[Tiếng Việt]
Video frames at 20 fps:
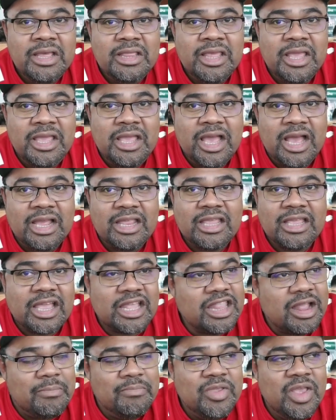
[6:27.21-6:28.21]
thì à,
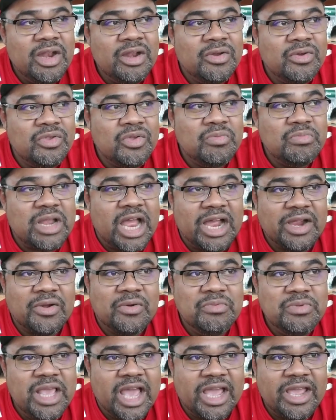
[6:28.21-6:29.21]
cái tầm nhìn của chúng ta
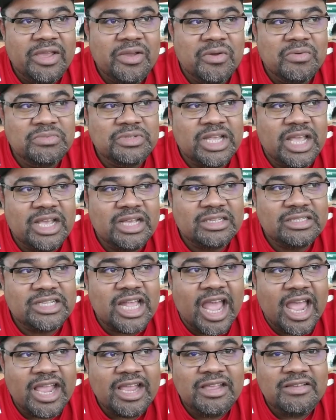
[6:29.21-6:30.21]
cũng vậy cũng sẽ
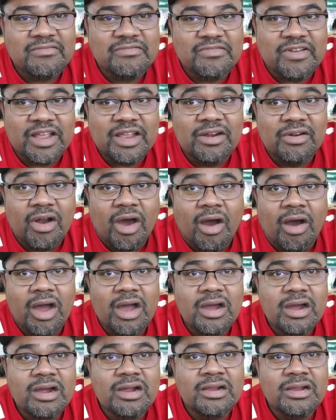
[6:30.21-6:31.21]
sáng phải rõ
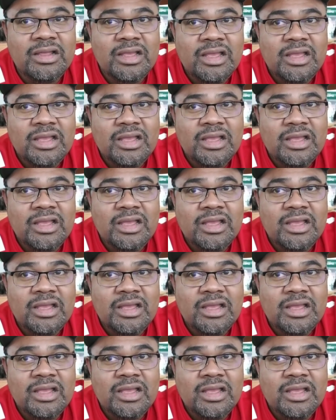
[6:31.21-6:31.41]
hơn